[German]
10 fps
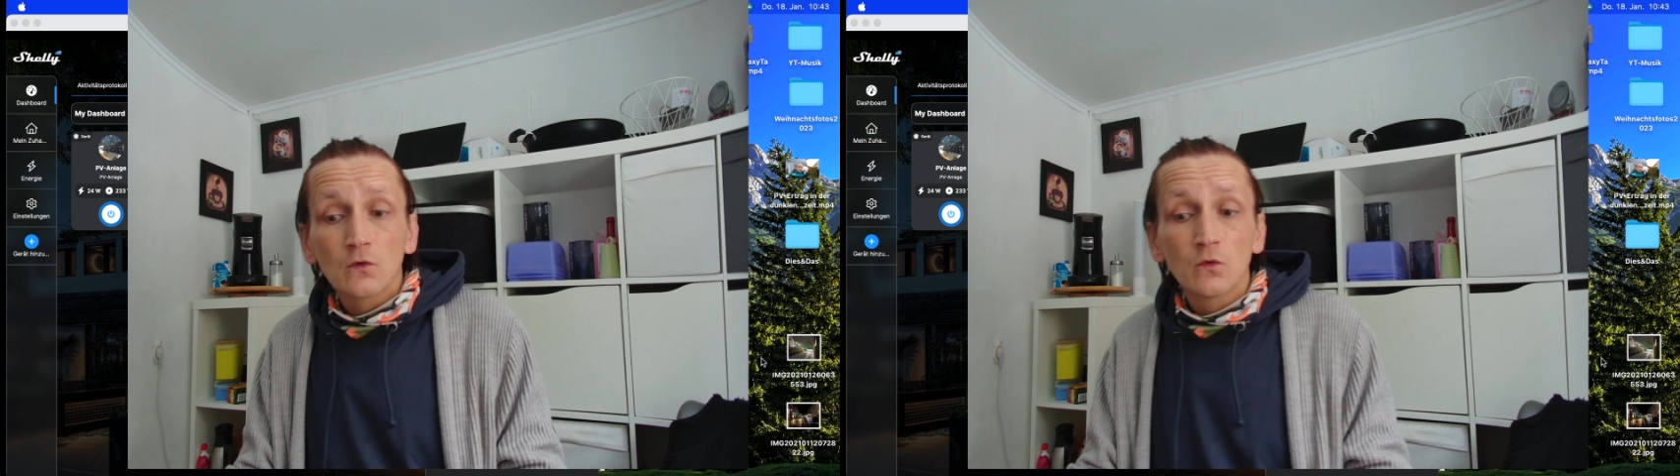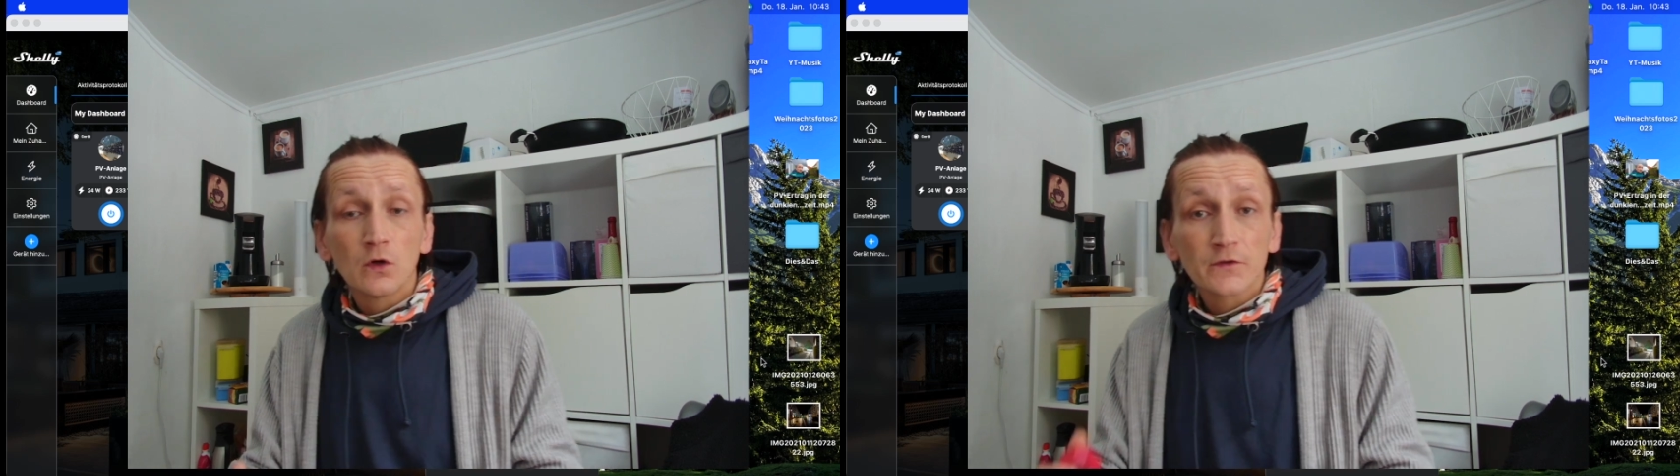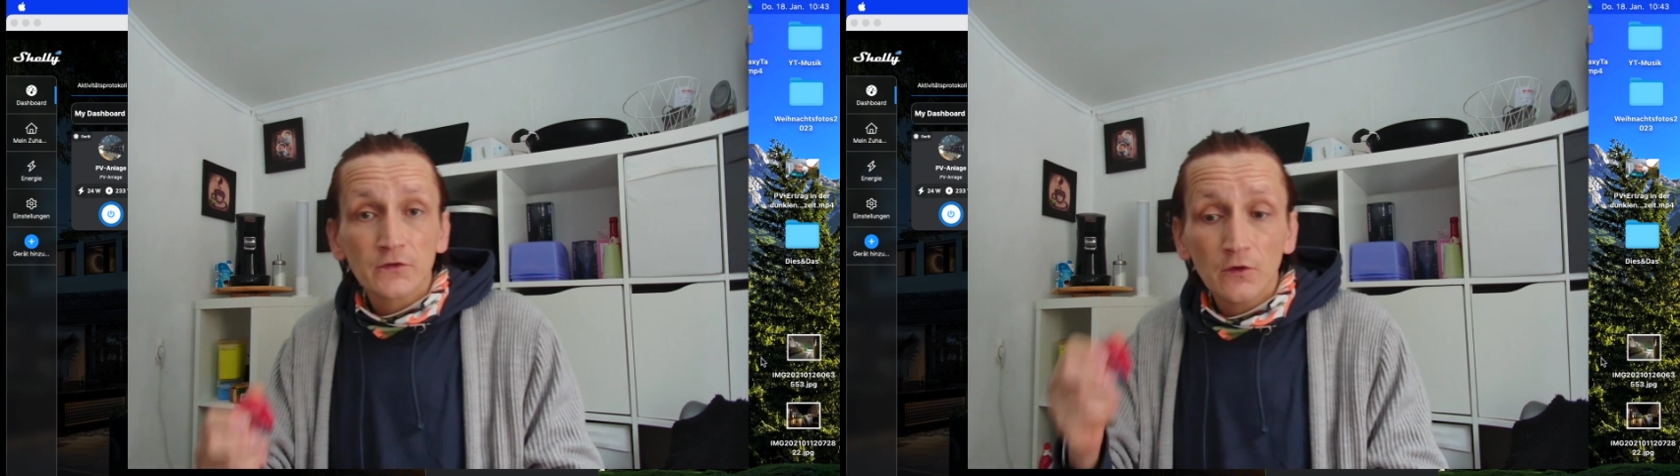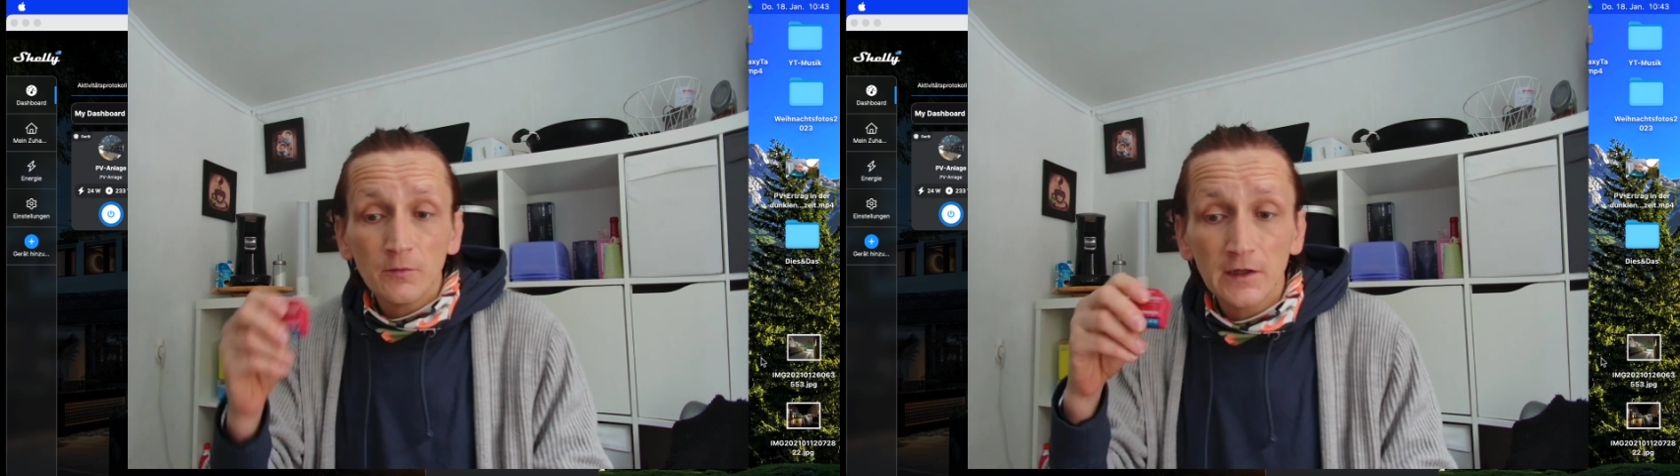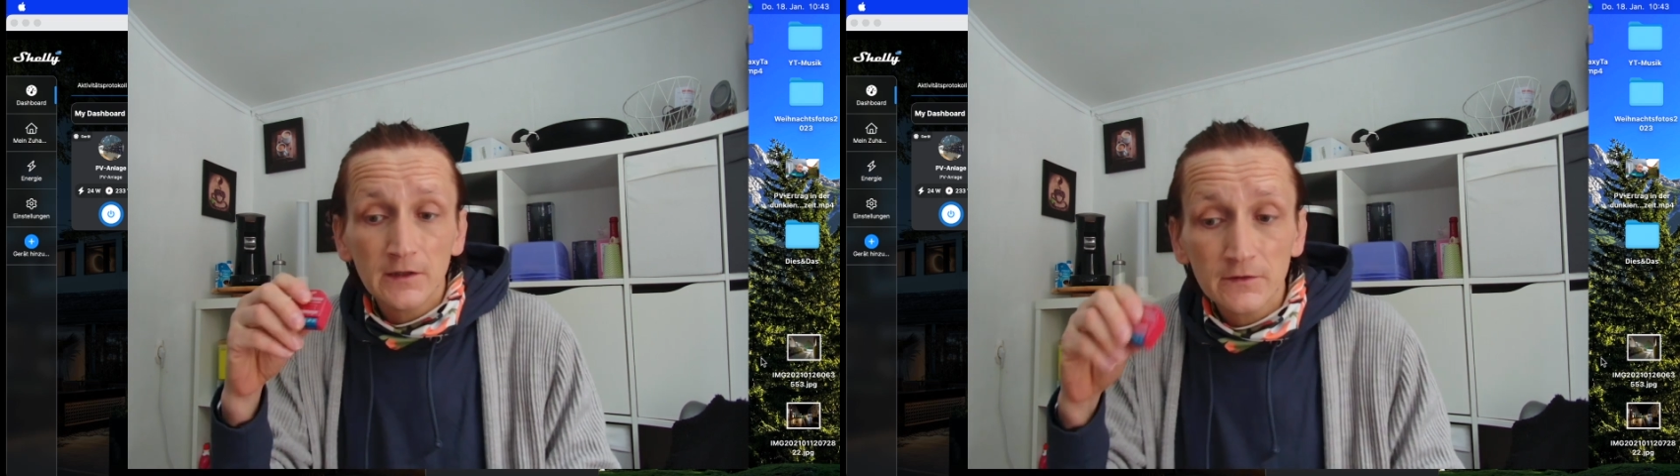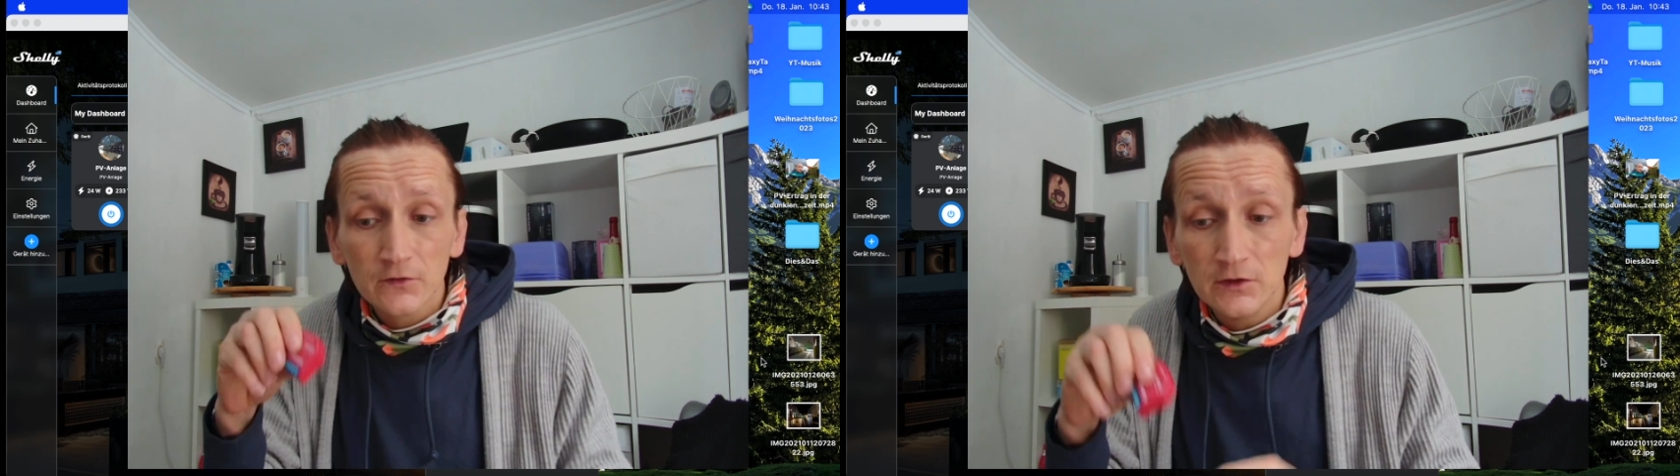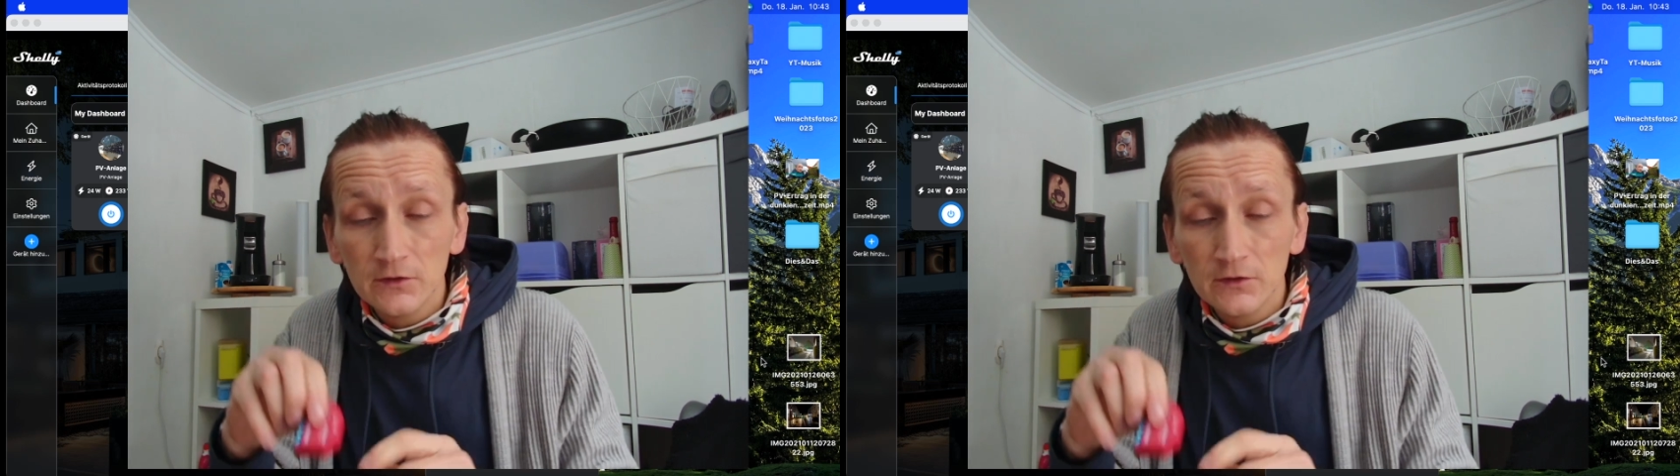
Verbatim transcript: kurz nochmal zur